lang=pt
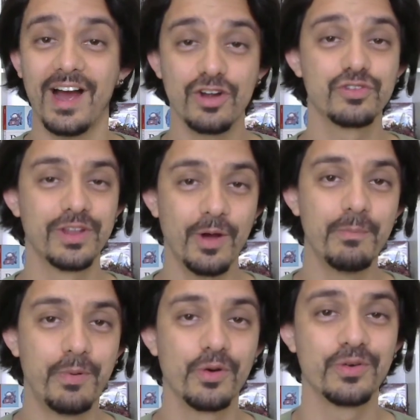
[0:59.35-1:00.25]
ajudar
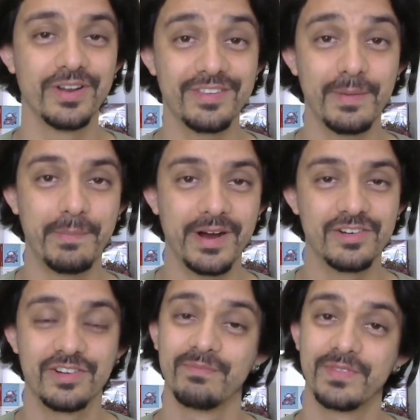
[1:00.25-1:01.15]
um pouco nessa
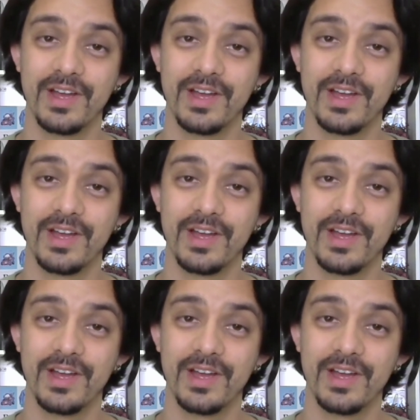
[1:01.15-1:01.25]
parte.